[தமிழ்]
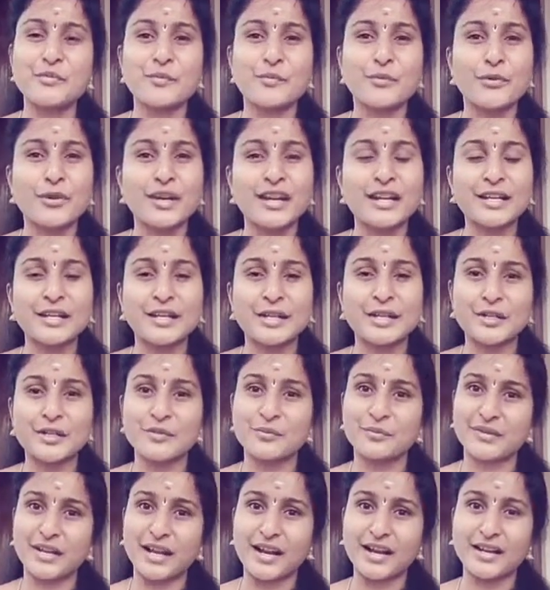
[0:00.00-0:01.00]

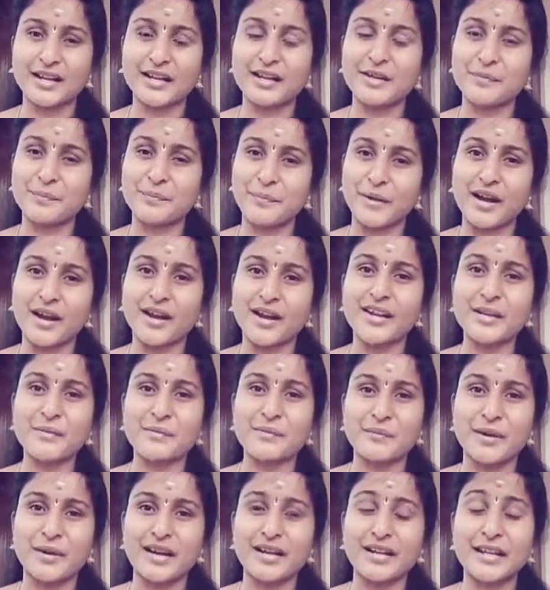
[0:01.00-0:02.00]
புகழினையும் நாங்கள் பாடி
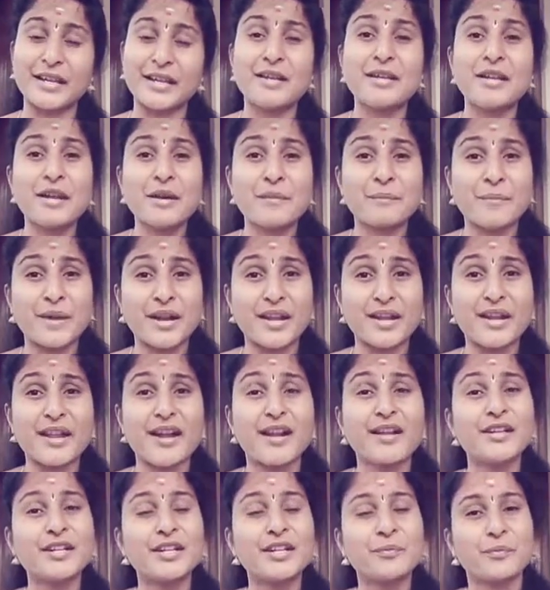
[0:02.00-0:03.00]
பாடி
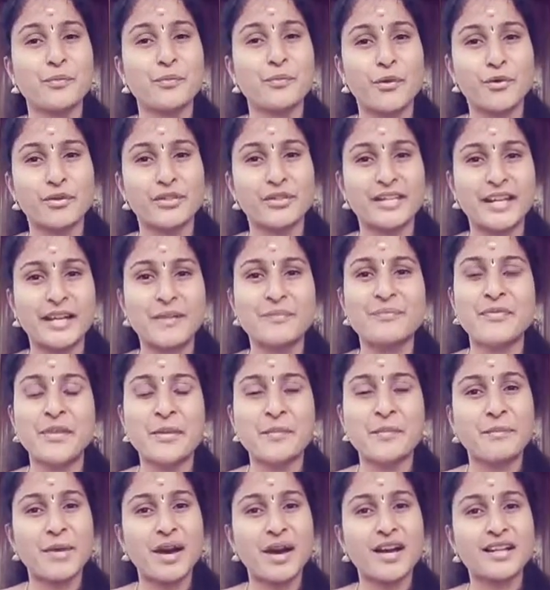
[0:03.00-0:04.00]
பல்லாண்டு போற்றி
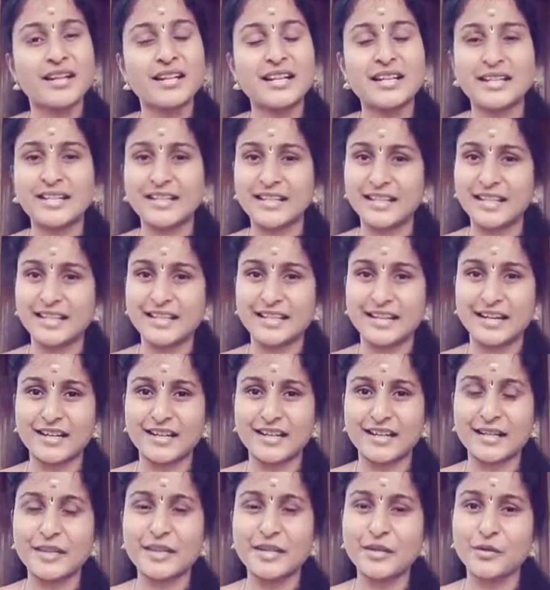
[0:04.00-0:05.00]
மார்கழி
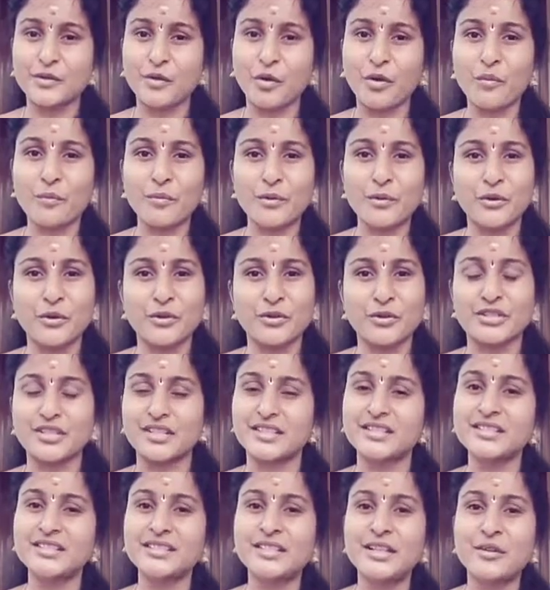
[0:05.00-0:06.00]
நீராடி நோன்பு
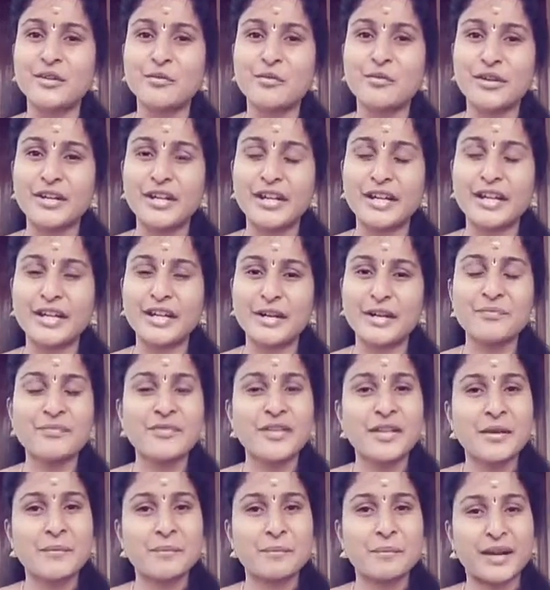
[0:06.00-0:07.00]
நோற்று உன்னிடம்
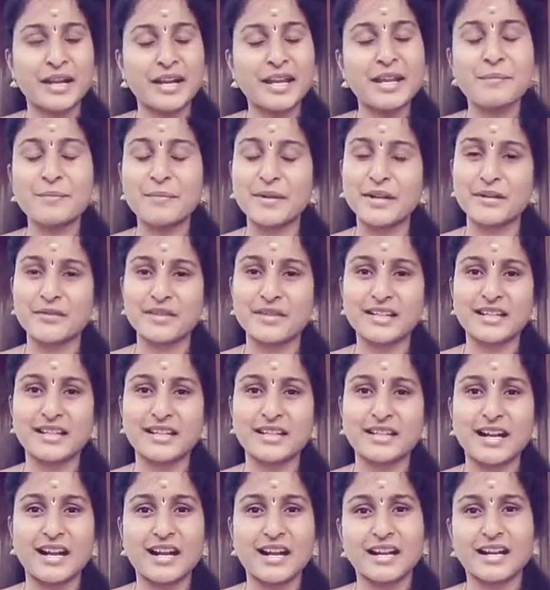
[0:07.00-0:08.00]
பறை
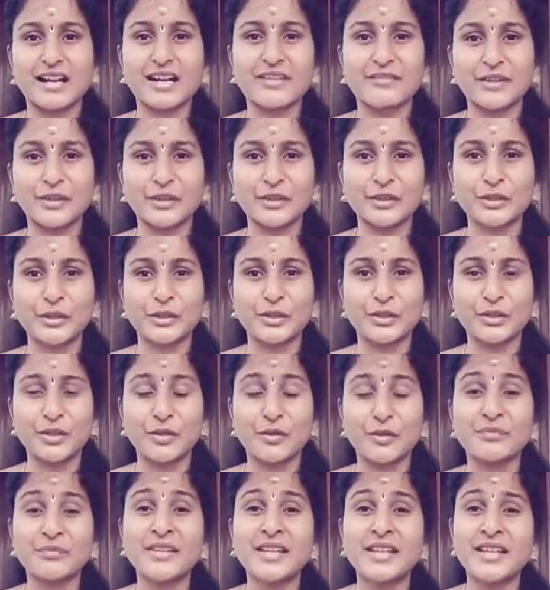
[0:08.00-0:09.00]
பெறுவதற்காக
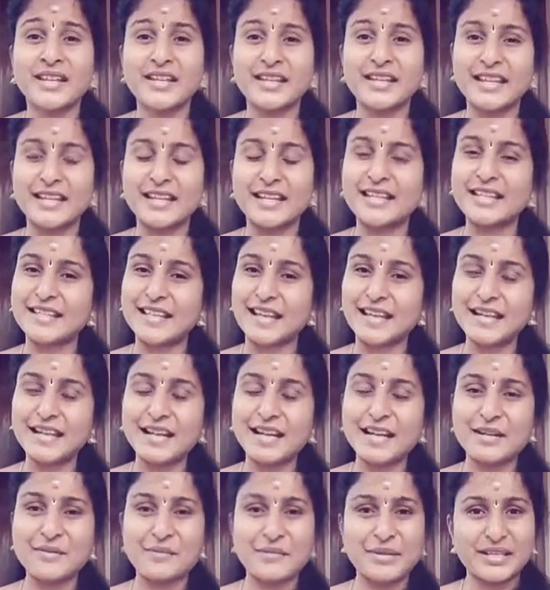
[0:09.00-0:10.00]
வந்துள்ளோம் நீ
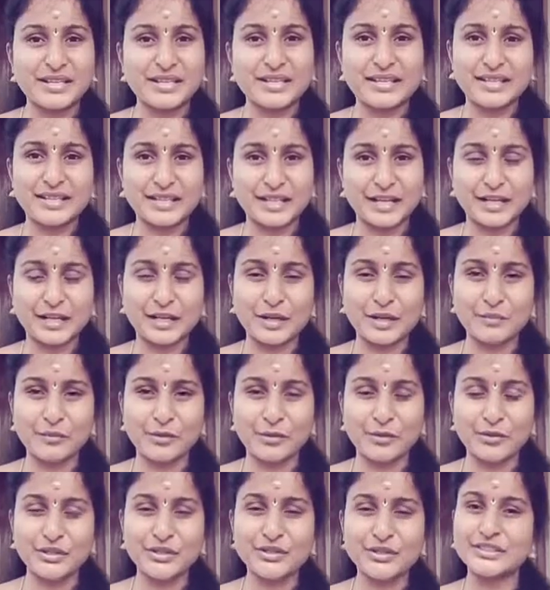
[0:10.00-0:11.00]
எங்கள் மீது இரக்கம்
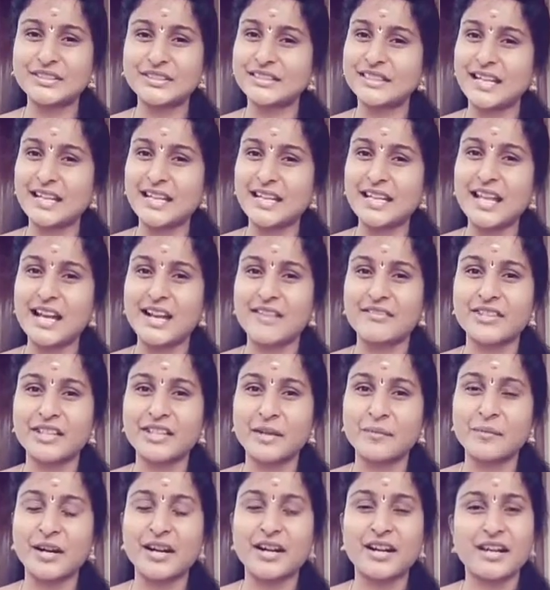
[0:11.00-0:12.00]
கொண்டு எல்லா
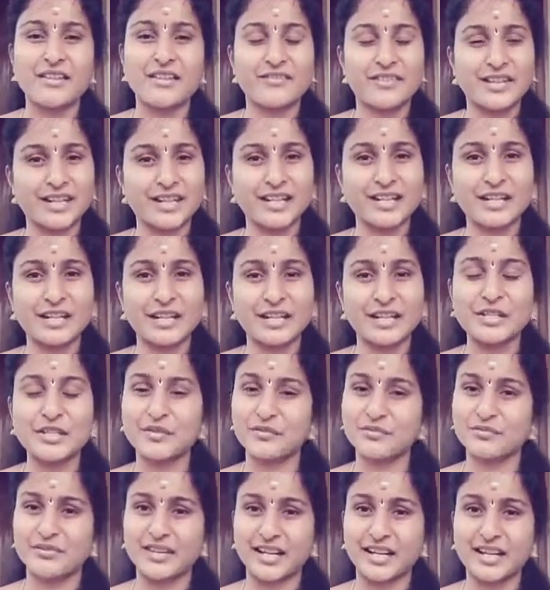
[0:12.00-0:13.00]
விதமான
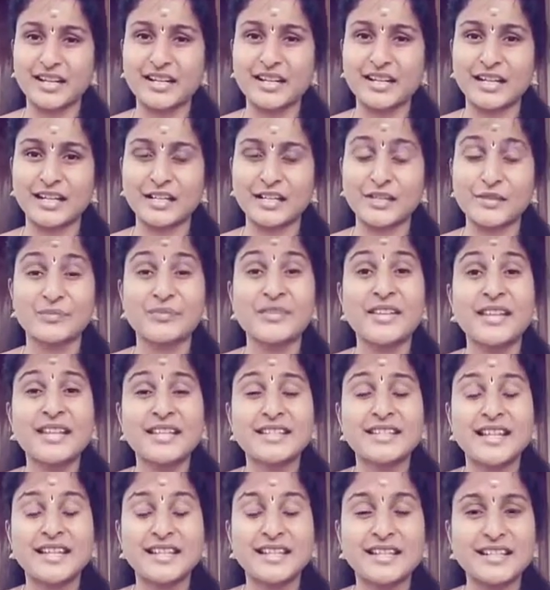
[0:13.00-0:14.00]
வளங்களையும் வரங்களையும்
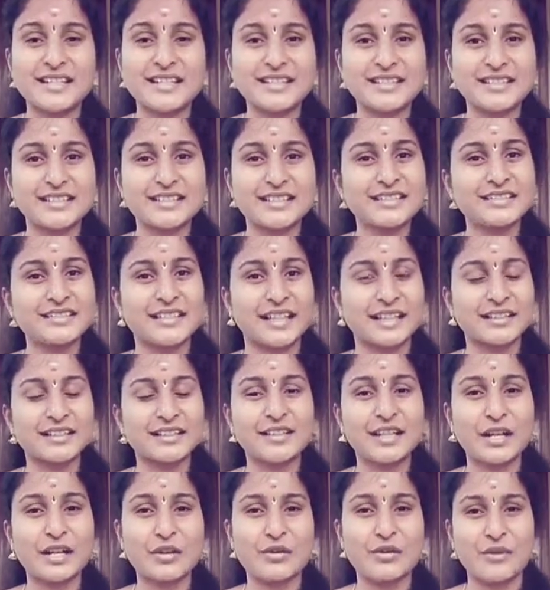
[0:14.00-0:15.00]
எங்களுக்கு
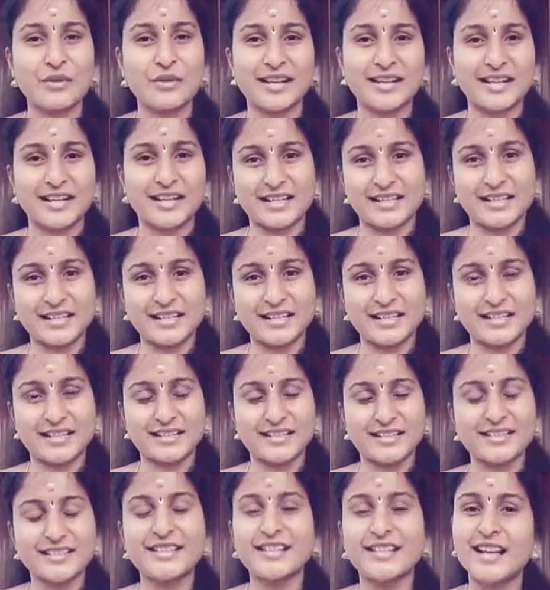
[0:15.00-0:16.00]
தந்தருள்வாயாக
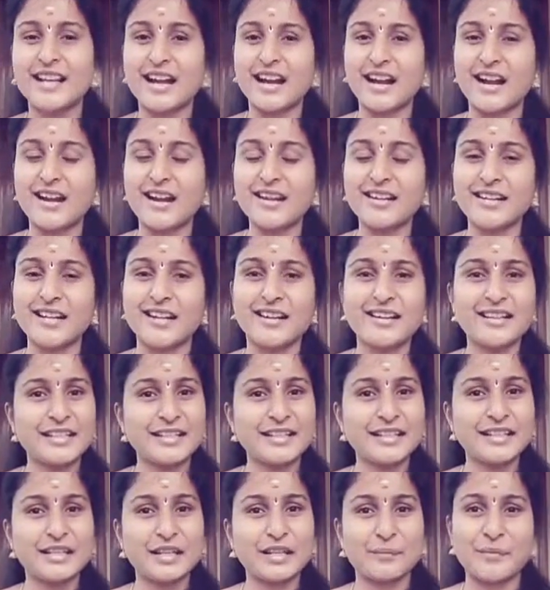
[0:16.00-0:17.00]
என்று ஆண்டாள்
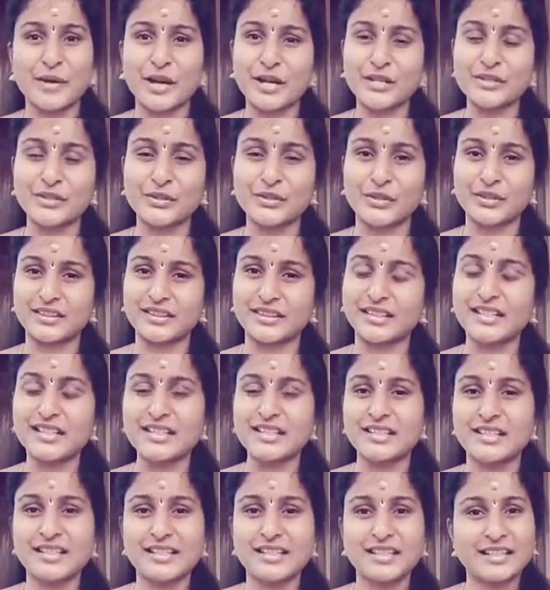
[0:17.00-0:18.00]
இந்த பாசுரத்தில்
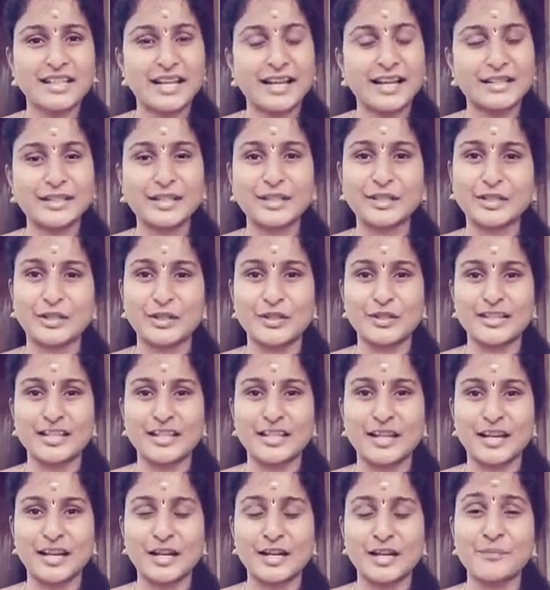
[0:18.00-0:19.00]

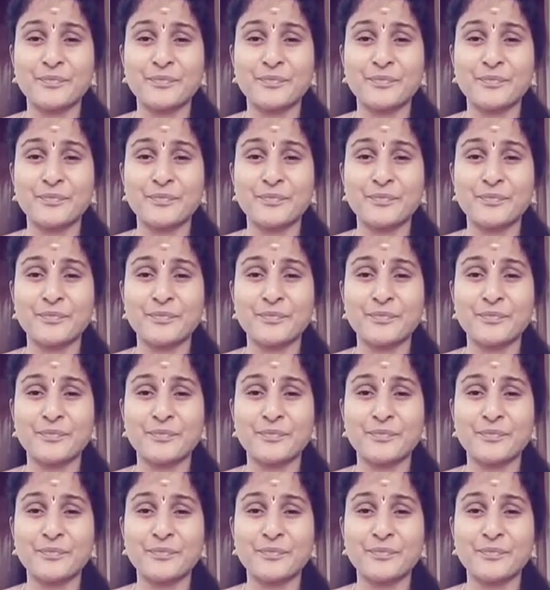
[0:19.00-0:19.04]
கெட்டுக்கொள்கிறாள்